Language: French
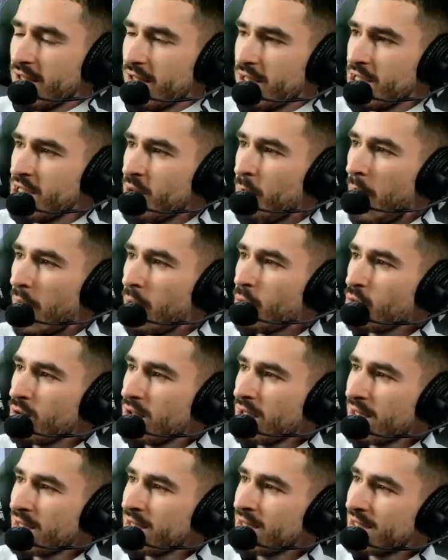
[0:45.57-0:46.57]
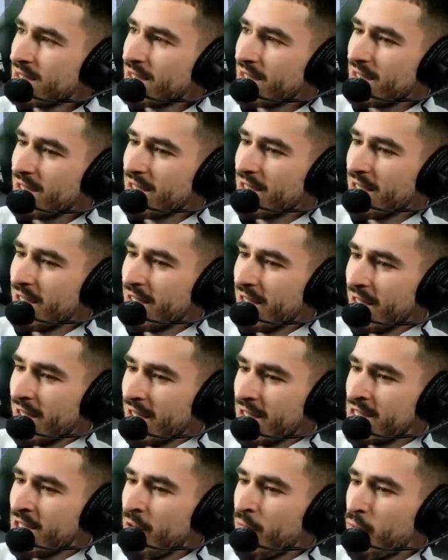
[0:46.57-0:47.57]
J'ai pas compté.
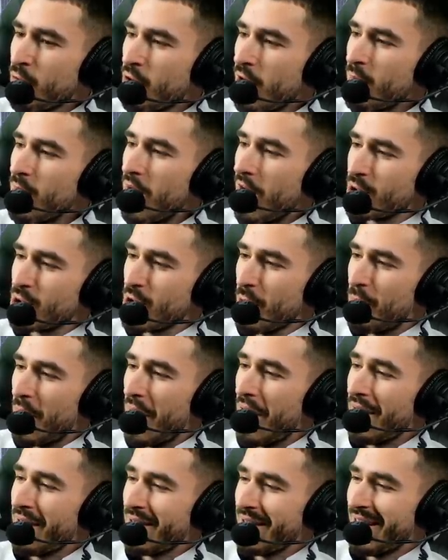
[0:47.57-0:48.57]
C'est fou comme l'argent part.